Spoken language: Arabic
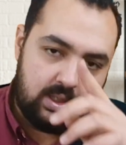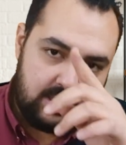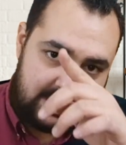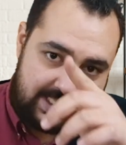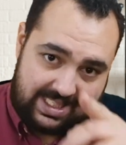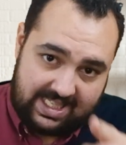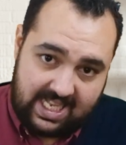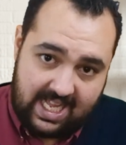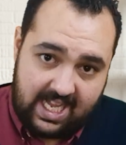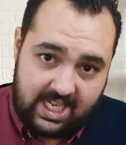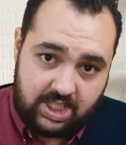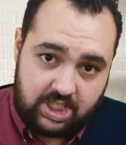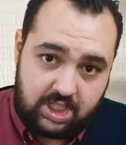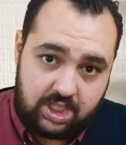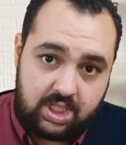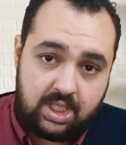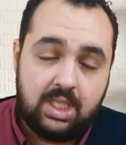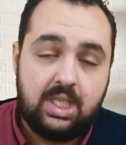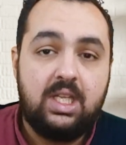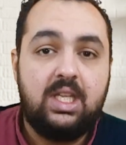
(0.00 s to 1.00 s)

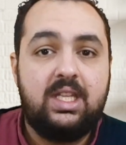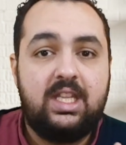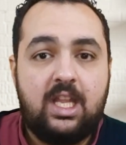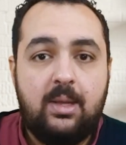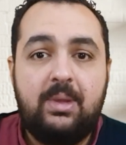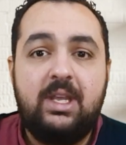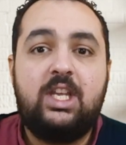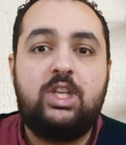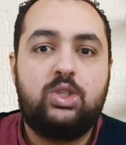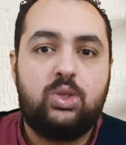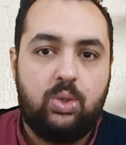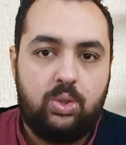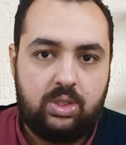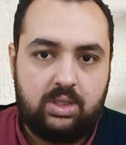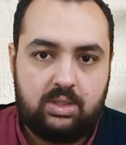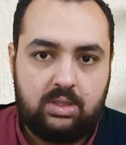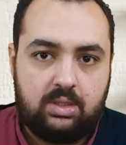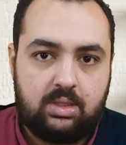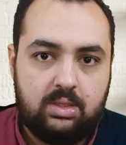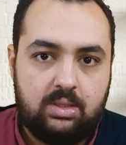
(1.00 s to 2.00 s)
سلاش ذا بيج
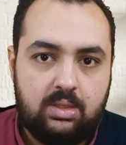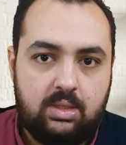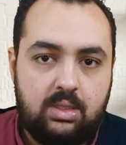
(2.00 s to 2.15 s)
شورت